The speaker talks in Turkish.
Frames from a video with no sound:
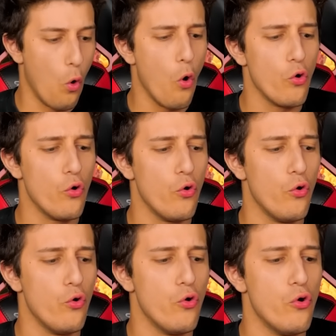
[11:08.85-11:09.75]

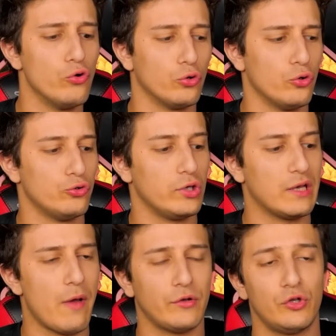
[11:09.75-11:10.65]
Oy sonuncuda
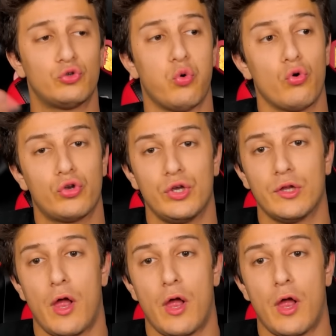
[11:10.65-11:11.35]
gebertik çok iyi